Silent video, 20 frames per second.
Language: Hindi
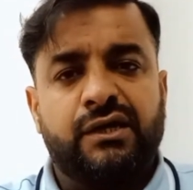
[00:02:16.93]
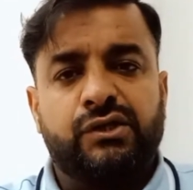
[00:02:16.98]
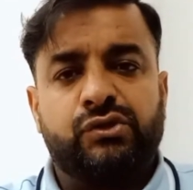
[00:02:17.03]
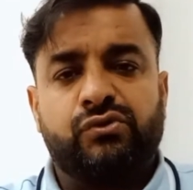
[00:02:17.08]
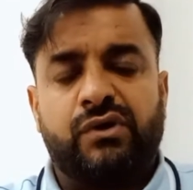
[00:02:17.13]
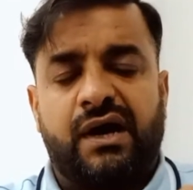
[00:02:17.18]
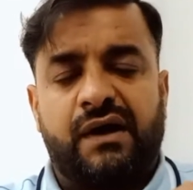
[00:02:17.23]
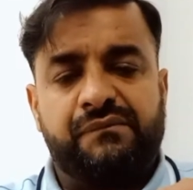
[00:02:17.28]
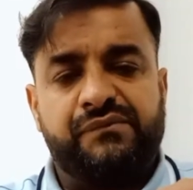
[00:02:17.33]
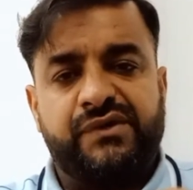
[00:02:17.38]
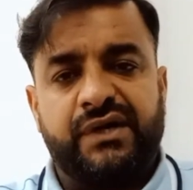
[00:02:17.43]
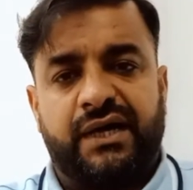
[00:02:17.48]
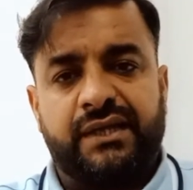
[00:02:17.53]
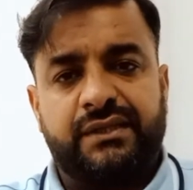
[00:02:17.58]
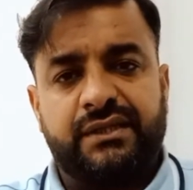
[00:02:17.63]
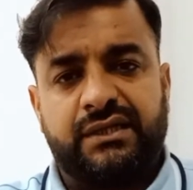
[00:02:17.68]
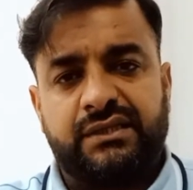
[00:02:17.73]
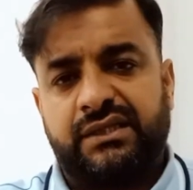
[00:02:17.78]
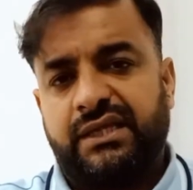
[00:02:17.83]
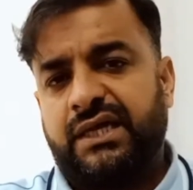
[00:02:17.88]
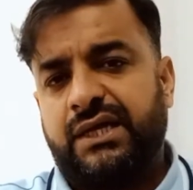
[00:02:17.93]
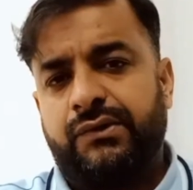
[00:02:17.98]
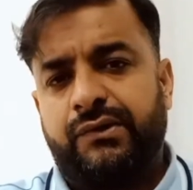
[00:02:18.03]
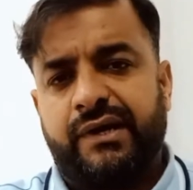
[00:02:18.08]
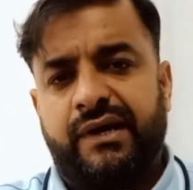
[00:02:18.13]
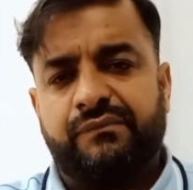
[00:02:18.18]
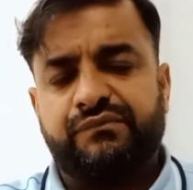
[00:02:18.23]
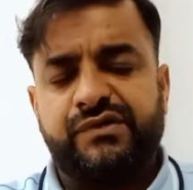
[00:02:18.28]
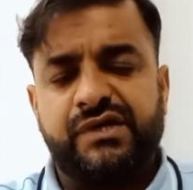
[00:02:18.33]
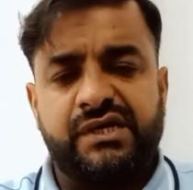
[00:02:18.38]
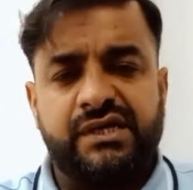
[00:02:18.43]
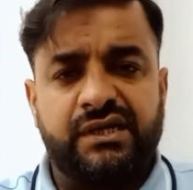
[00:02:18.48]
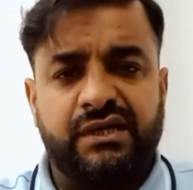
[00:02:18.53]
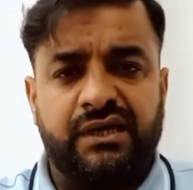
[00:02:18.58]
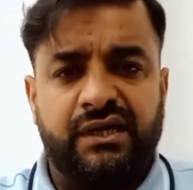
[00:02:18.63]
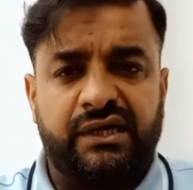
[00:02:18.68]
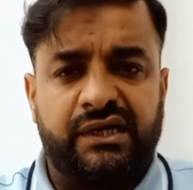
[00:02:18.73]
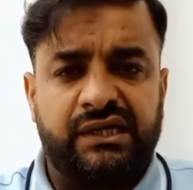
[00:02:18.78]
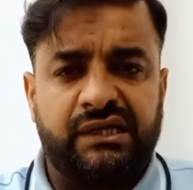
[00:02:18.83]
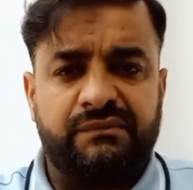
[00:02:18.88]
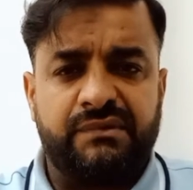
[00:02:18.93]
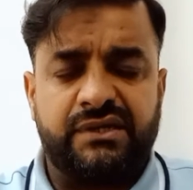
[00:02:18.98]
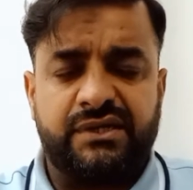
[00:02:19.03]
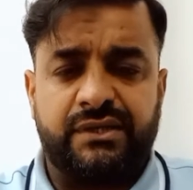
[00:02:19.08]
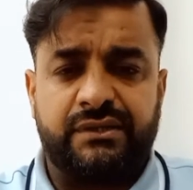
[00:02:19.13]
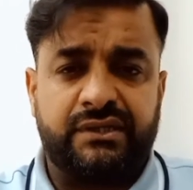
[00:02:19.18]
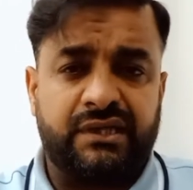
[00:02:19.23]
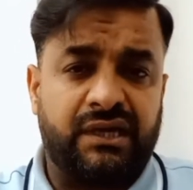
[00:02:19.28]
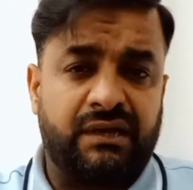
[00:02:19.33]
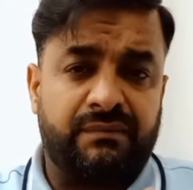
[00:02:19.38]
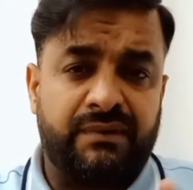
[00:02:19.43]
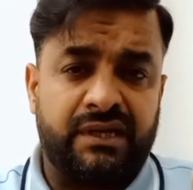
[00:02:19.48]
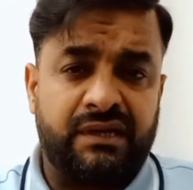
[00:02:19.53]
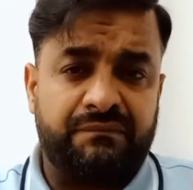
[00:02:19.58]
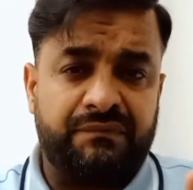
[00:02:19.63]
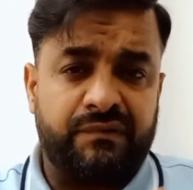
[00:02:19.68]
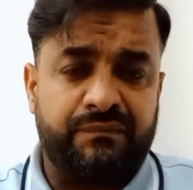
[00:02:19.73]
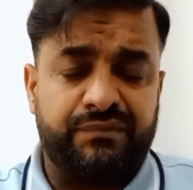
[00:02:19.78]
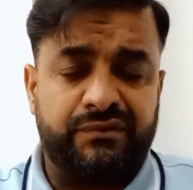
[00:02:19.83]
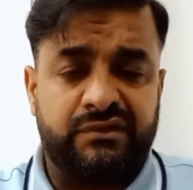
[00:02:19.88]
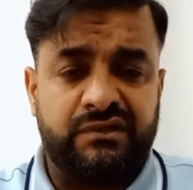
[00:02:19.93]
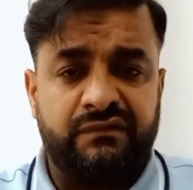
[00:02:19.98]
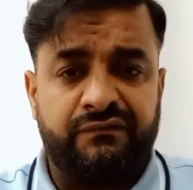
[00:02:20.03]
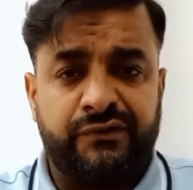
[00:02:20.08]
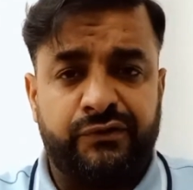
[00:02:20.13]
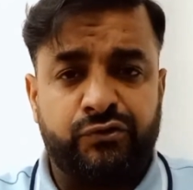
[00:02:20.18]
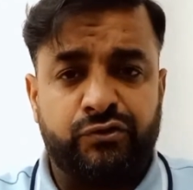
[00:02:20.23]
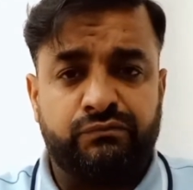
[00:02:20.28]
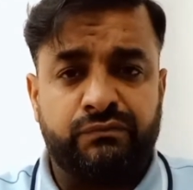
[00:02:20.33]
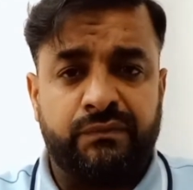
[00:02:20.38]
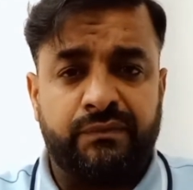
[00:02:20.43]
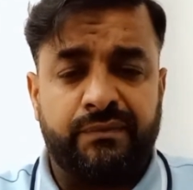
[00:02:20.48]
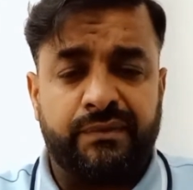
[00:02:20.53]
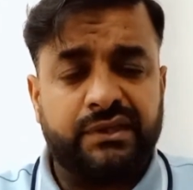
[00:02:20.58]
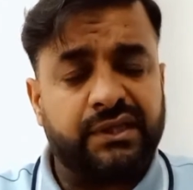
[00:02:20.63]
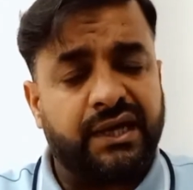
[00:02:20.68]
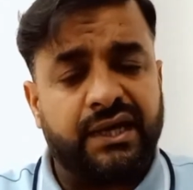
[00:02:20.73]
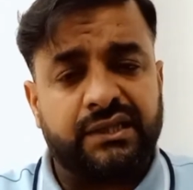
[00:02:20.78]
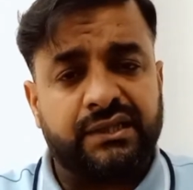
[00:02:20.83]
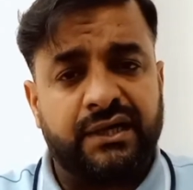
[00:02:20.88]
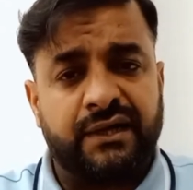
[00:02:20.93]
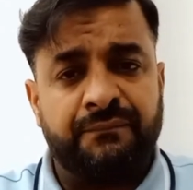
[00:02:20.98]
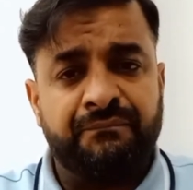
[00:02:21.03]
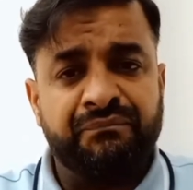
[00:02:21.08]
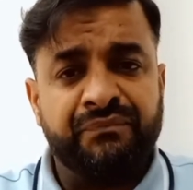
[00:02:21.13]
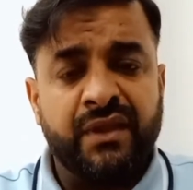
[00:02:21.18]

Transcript: तो आप जा सकते हैं और आप शेंजन कंट्री में जैसे कि मैंने अपनी पिछली वीडियोज़ में भी बताया था